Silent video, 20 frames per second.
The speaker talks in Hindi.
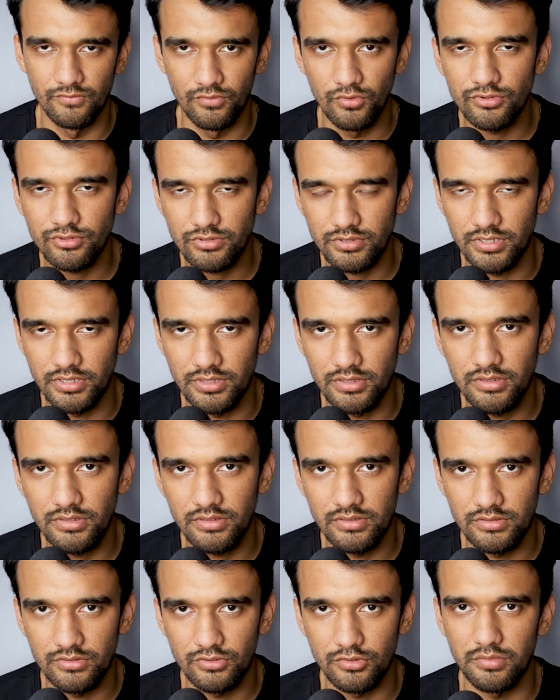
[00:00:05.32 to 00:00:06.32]
वो सिंध
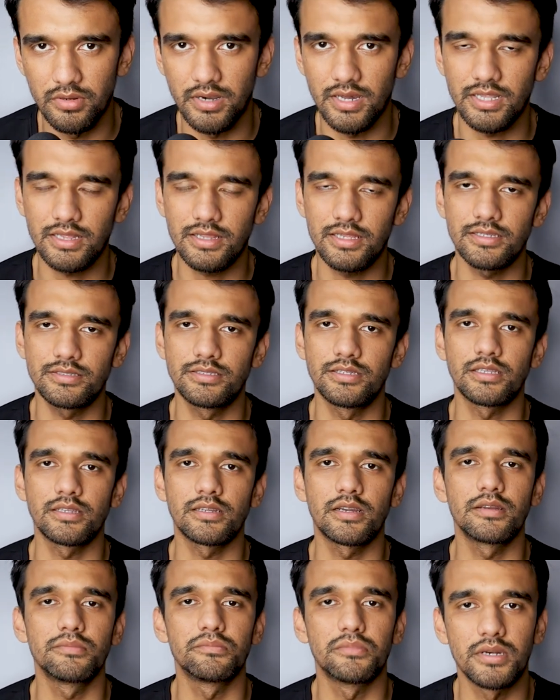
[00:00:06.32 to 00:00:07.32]
जो भारत के
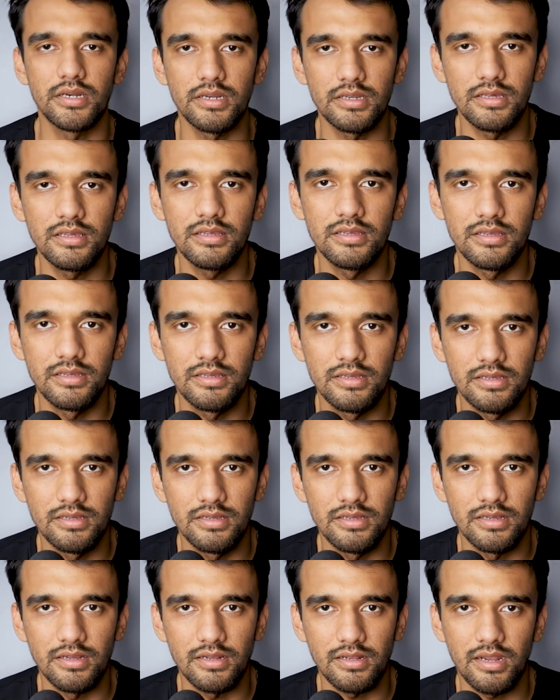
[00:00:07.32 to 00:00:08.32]
जनगण मन
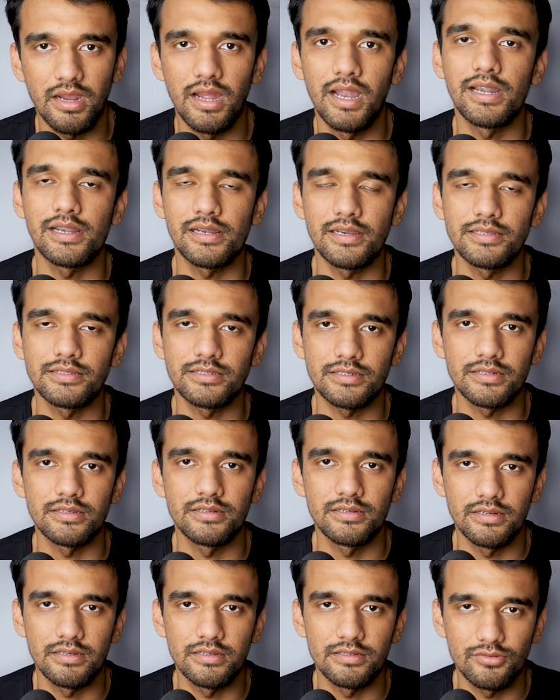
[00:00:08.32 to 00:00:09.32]
का एटलीस्ट
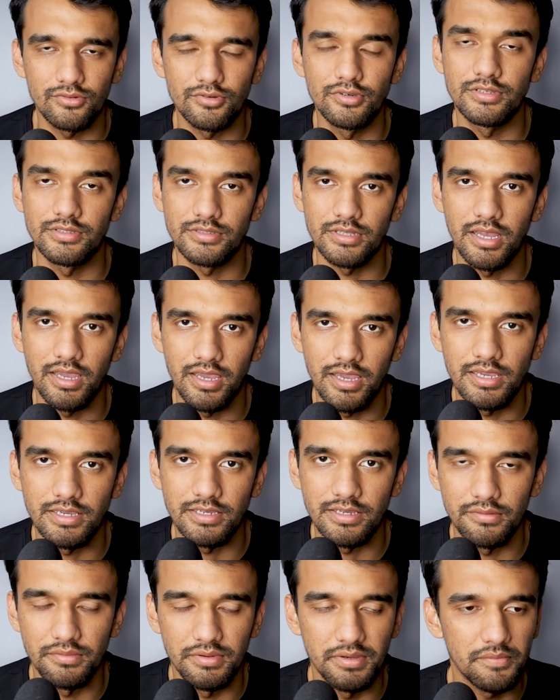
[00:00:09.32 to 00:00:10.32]
तो हिस्सा है
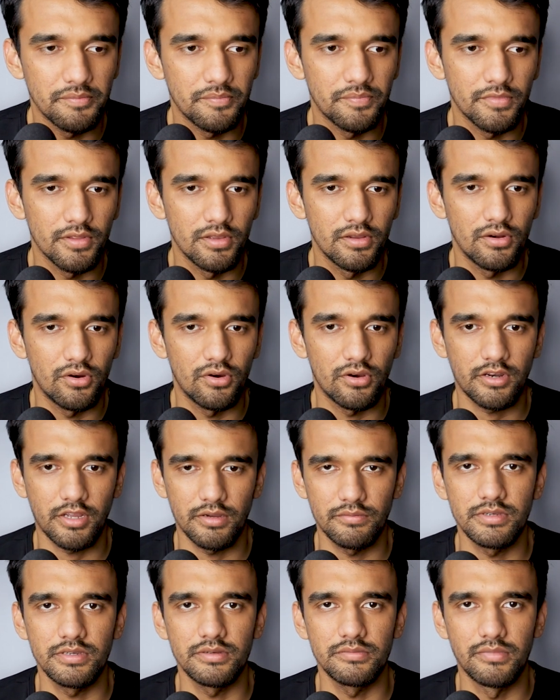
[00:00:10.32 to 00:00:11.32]
ही अभी और
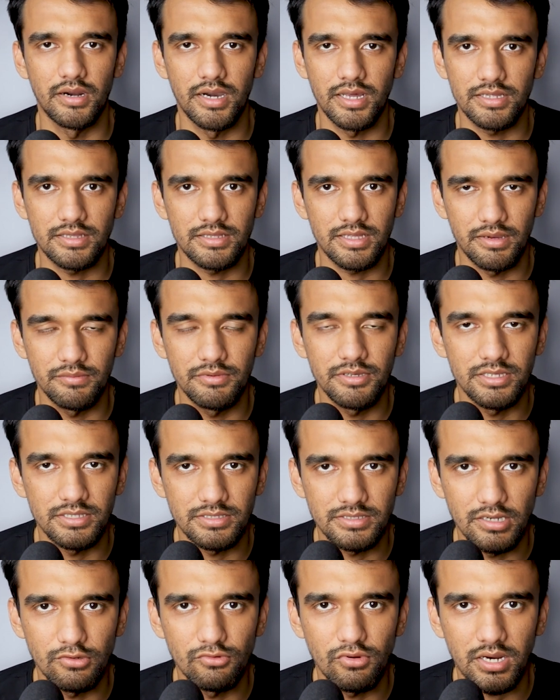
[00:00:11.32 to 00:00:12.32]
कभी भारत का भी
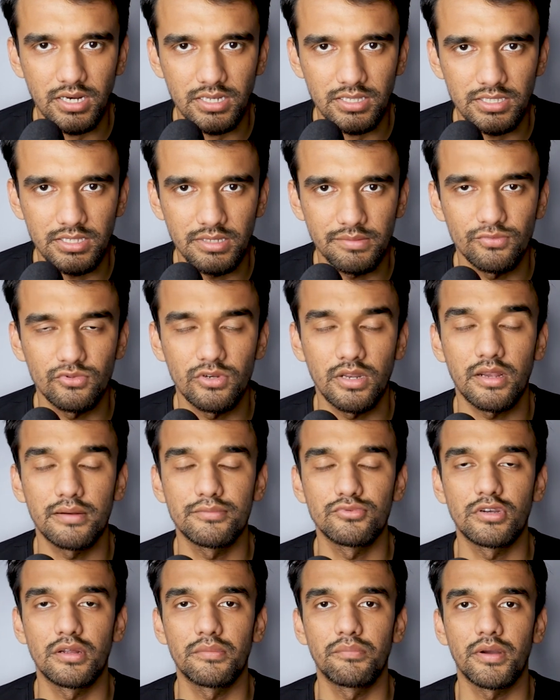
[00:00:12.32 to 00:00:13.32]
हिस्सा हुआ करता था पूरा
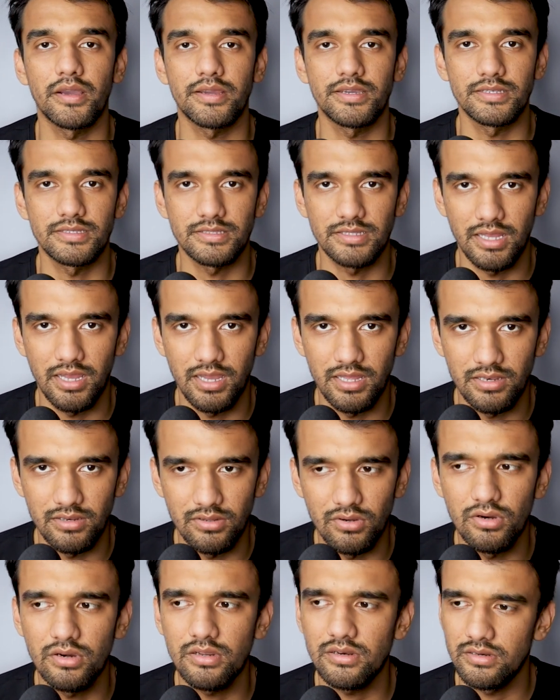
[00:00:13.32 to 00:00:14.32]
का पूरा पाकिस्तान
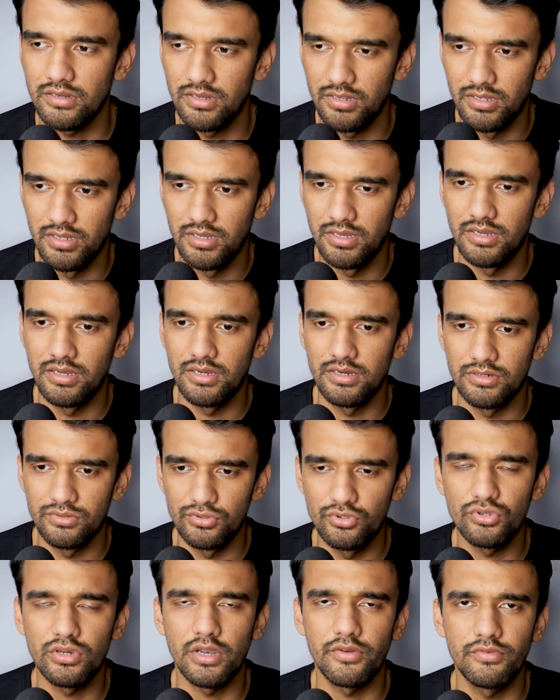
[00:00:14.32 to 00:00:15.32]
और
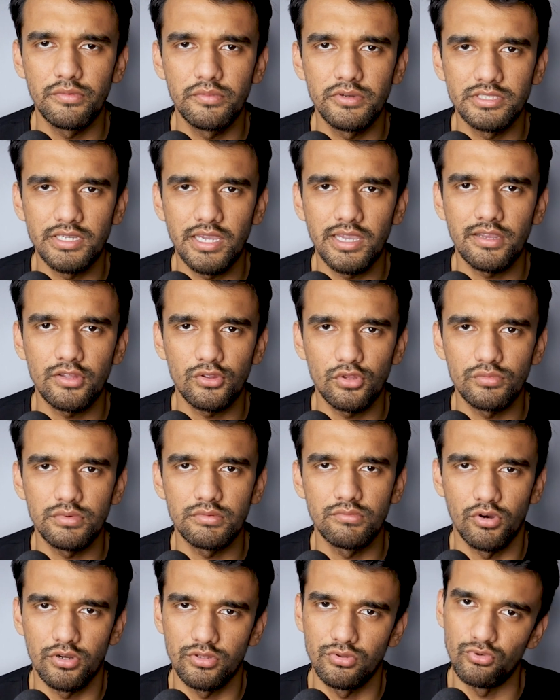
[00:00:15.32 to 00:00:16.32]
जोग्राफी पे जाएंगे तो
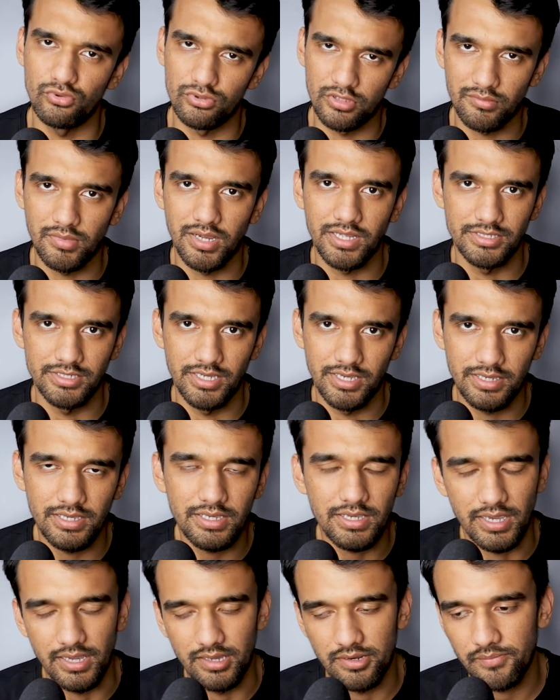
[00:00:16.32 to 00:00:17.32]
भी बहुत दूर तक बात
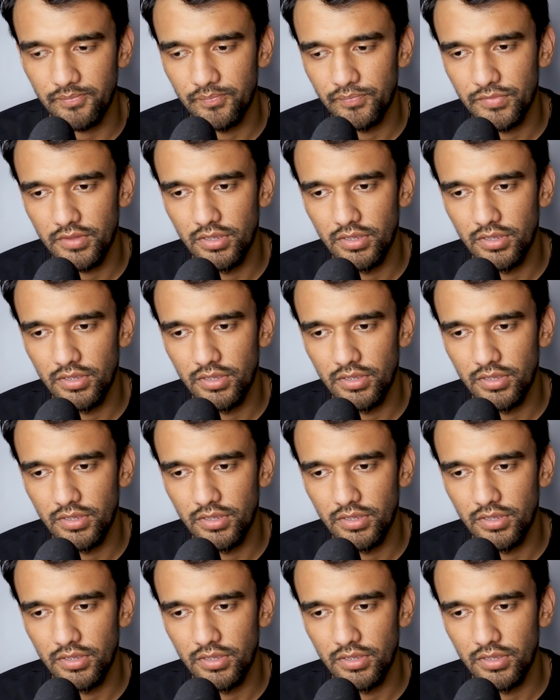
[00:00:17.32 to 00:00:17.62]
जाएगी खैर